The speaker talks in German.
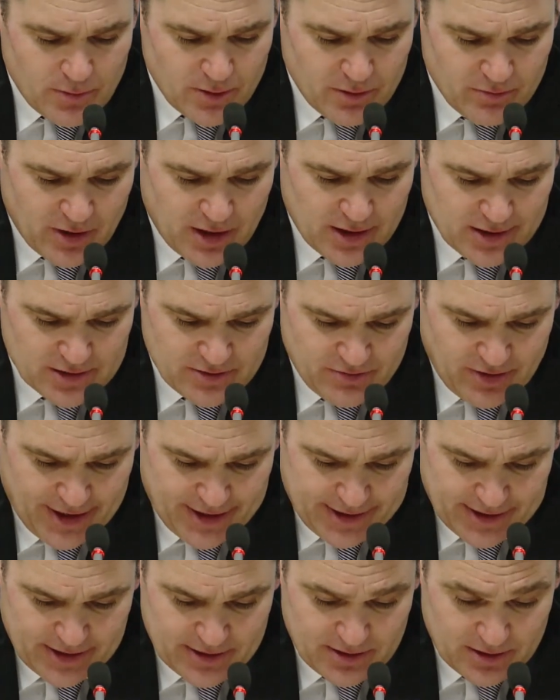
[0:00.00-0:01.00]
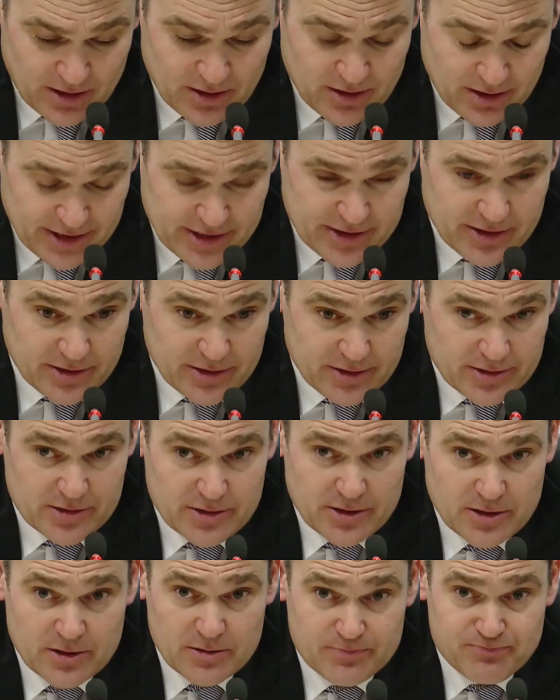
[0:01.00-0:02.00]
weil es war ein äh,
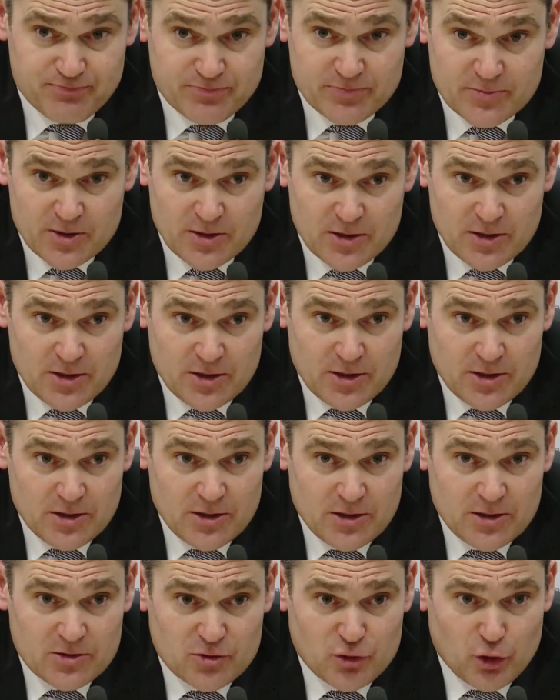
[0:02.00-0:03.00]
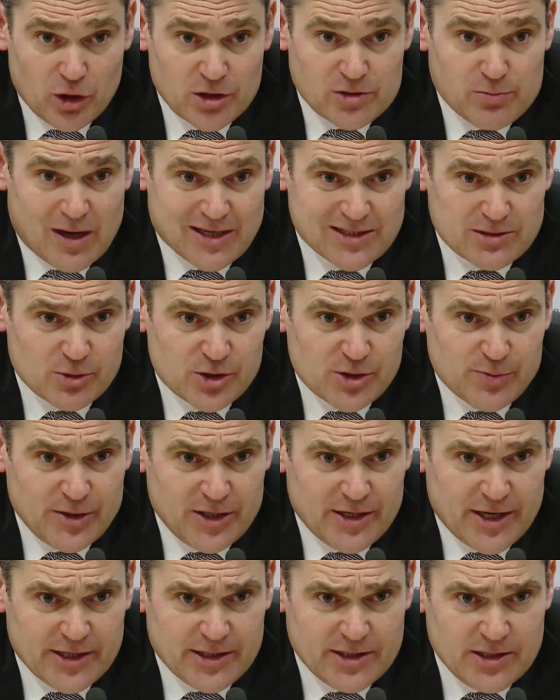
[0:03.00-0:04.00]
richtiges, äh, tolles
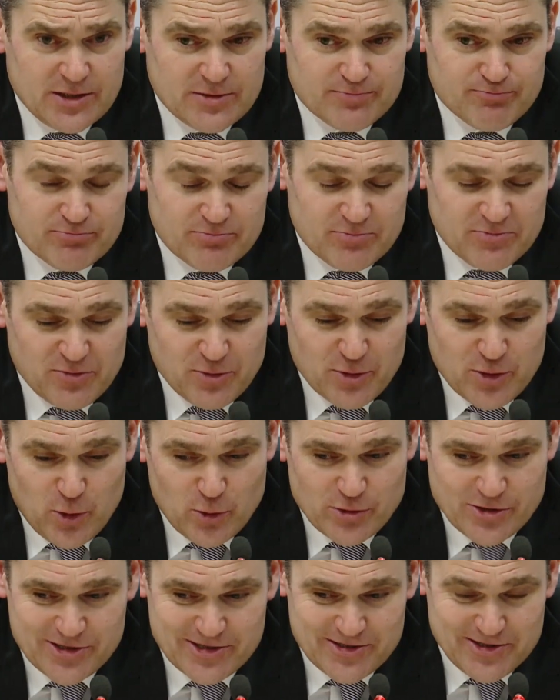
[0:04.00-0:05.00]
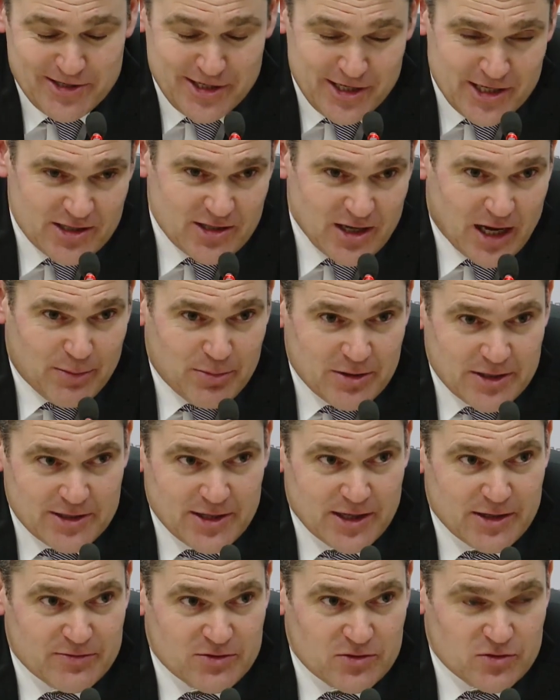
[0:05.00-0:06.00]
Basketballspiel, denke ich. Für Coaches nicht, aber ich
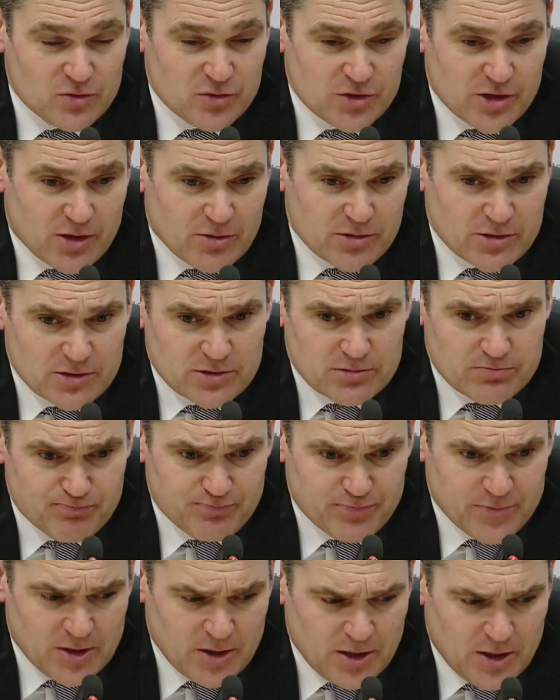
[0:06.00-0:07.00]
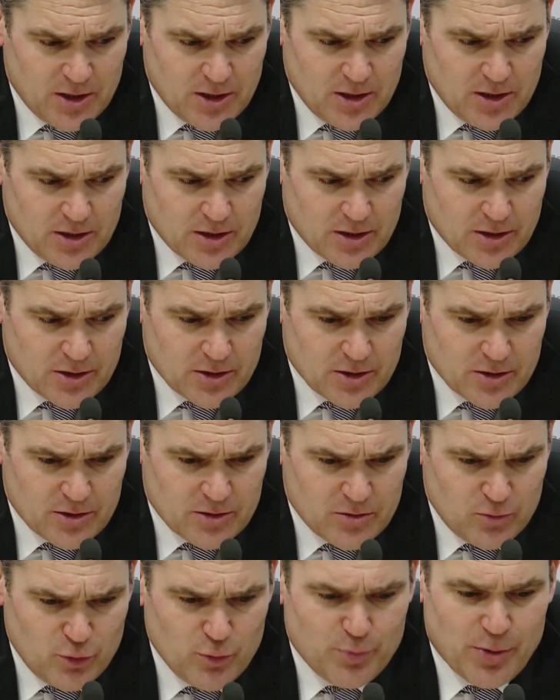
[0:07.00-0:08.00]
denke für Zuschauer
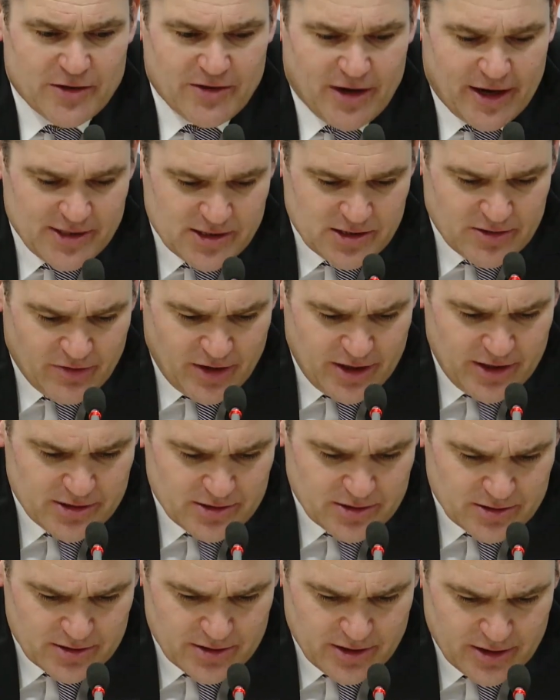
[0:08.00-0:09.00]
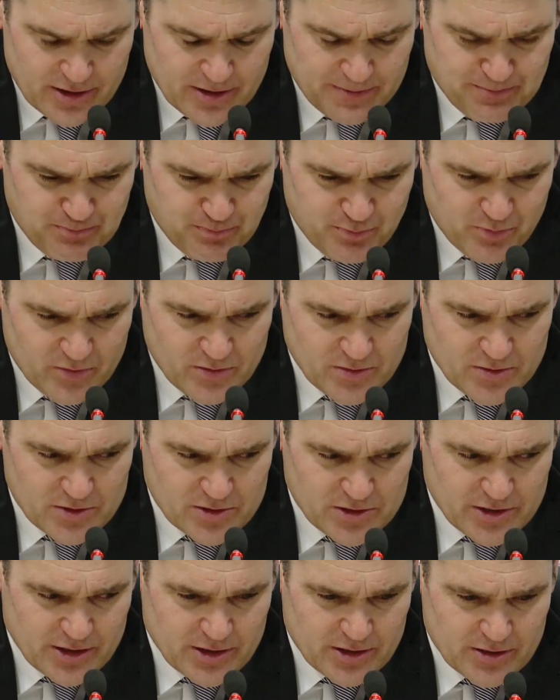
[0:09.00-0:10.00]
äh, unparteiische wenigstens sehr,
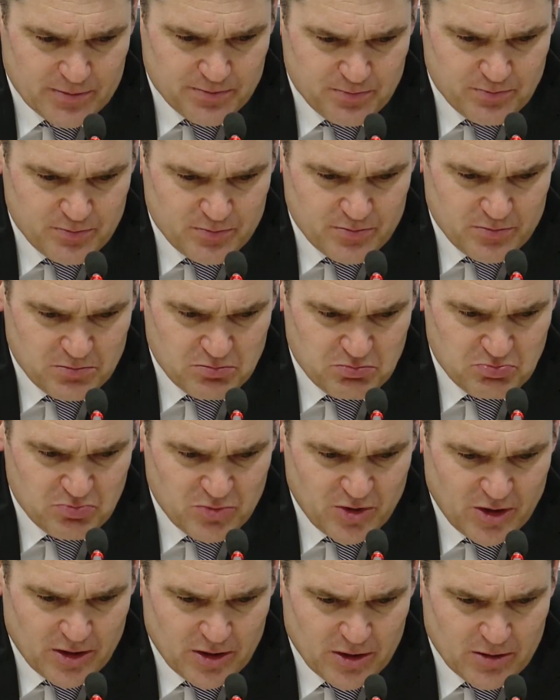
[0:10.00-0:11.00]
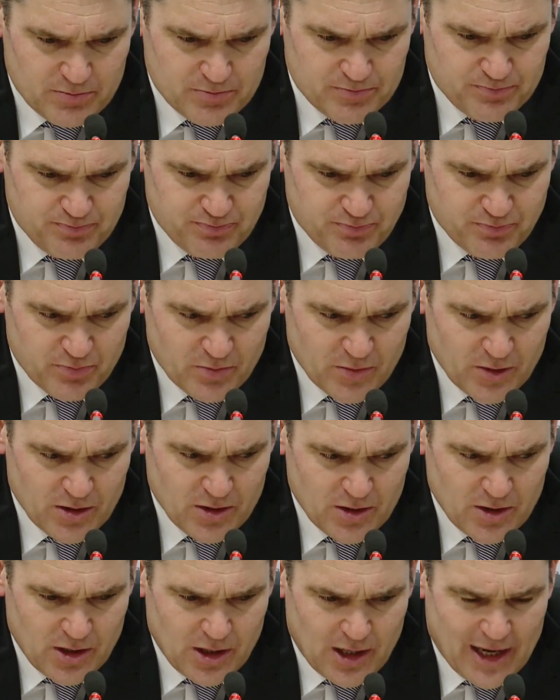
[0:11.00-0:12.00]
sehr ähm,
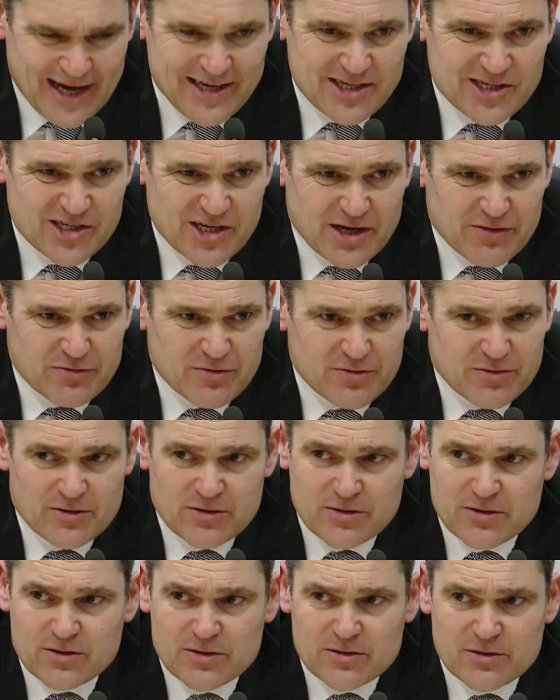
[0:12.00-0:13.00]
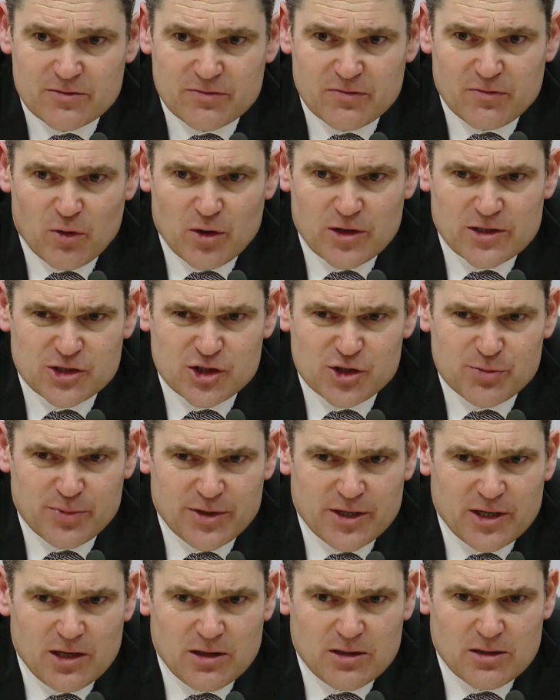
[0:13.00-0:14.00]
leidenschaftsvolles
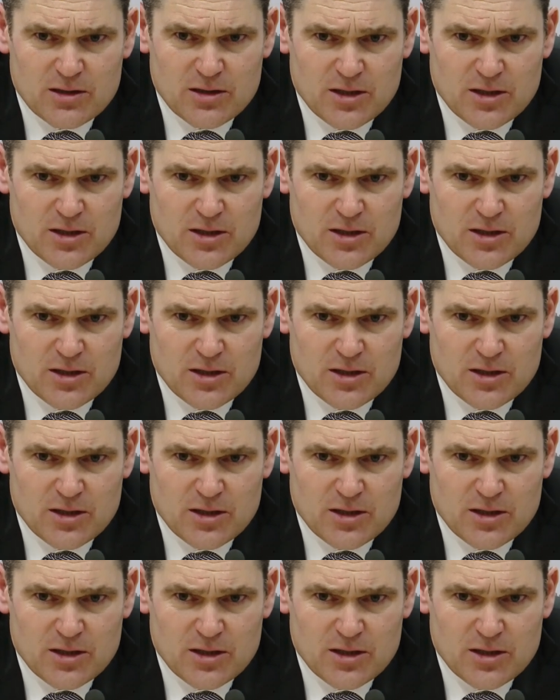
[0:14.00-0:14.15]
Spiel,